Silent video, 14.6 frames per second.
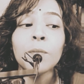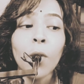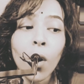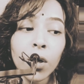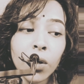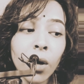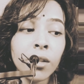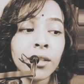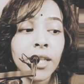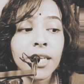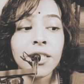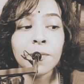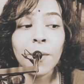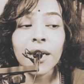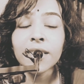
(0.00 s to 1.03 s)

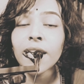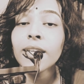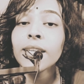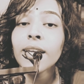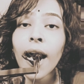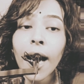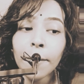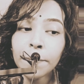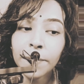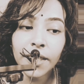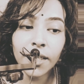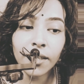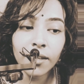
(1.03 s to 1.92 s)
বরকন্তাজ পাঠান আপনি